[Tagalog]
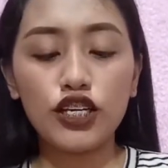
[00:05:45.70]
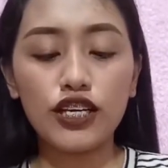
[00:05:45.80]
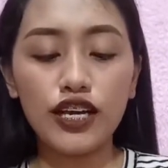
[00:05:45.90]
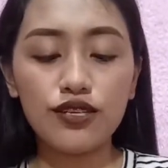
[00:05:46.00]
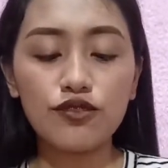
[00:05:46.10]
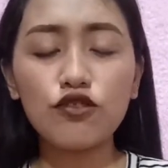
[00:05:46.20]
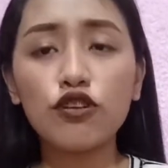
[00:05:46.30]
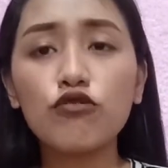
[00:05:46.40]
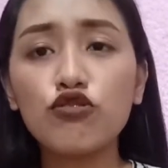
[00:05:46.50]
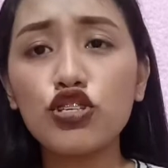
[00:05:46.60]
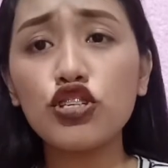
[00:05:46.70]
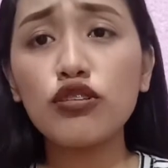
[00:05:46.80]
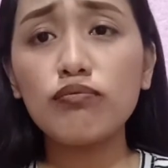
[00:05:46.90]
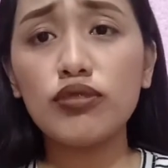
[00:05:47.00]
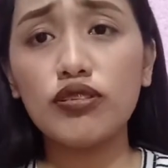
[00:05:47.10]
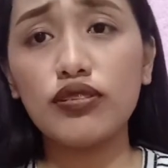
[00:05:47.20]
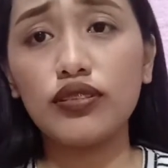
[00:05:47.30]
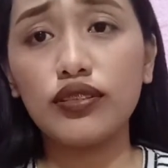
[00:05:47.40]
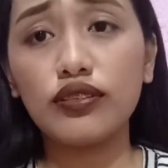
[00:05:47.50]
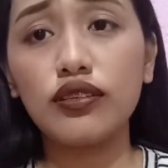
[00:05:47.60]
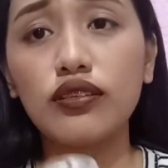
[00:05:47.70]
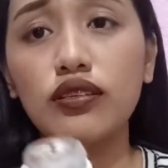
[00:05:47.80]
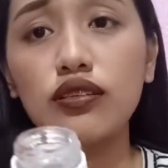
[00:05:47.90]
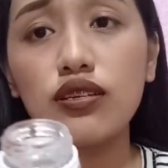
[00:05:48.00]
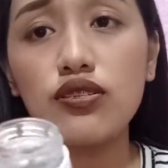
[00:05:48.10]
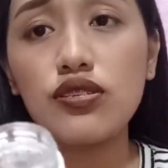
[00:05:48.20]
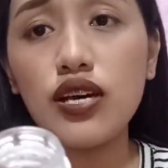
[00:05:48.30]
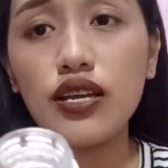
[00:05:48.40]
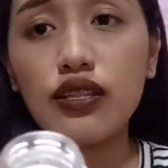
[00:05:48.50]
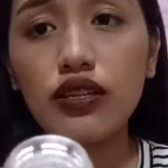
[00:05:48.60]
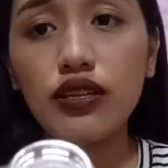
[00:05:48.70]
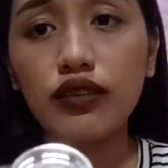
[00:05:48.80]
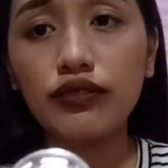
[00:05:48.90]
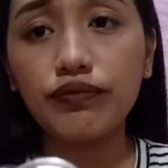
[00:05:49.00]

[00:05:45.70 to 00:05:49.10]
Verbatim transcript: Guys, nagkaroon siya ng mark. Sadly.